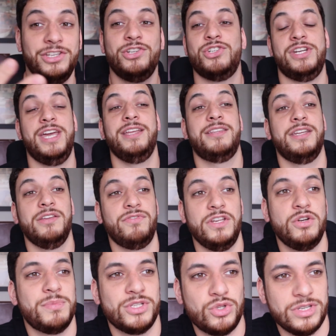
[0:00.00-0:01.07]
de direita
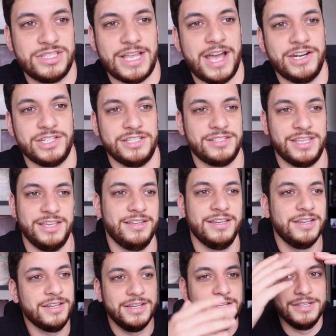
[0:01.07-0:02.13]
define umas sossagens que.
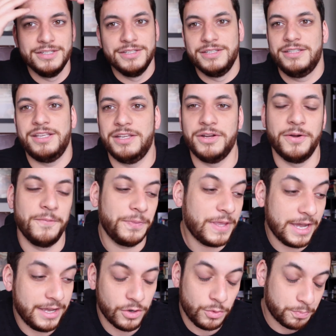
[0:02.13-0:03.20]
Entendeu?
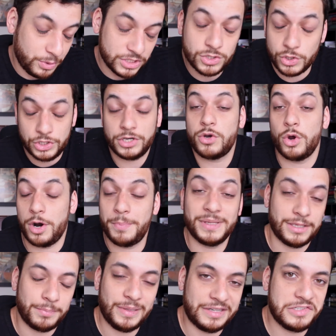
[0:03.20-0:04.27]
É, eu, por isso que eu digo que a
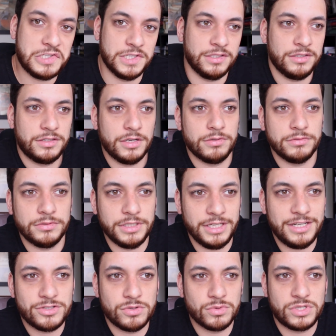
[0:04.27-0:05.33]
Europa tá perdida. Então,
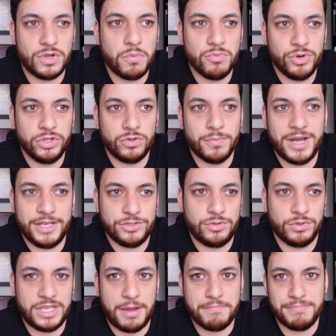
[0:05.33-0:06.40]
eles não são muito mais
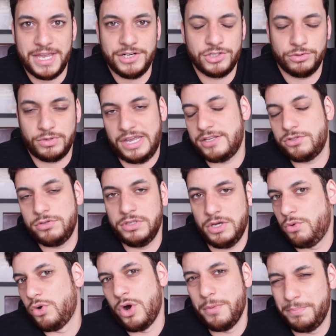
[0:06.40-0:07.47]
do que a média do resto da
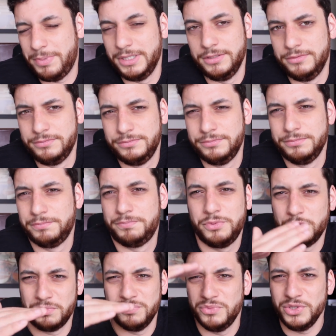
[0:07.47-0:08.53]
Europa
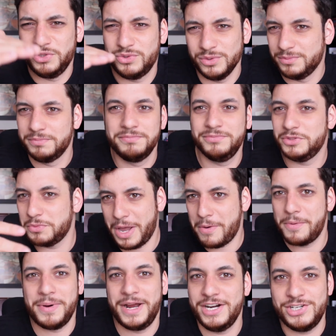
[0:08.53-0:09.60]
por muito. Não é
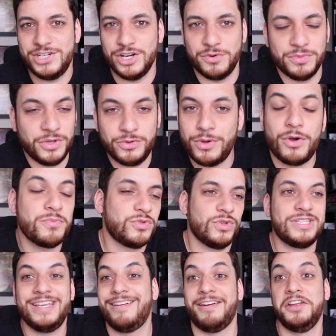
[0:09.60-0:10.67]
uma margem de Não é como se
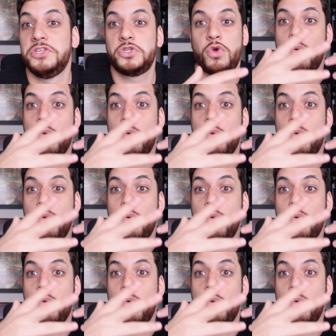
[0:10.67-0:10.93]
fossem grandes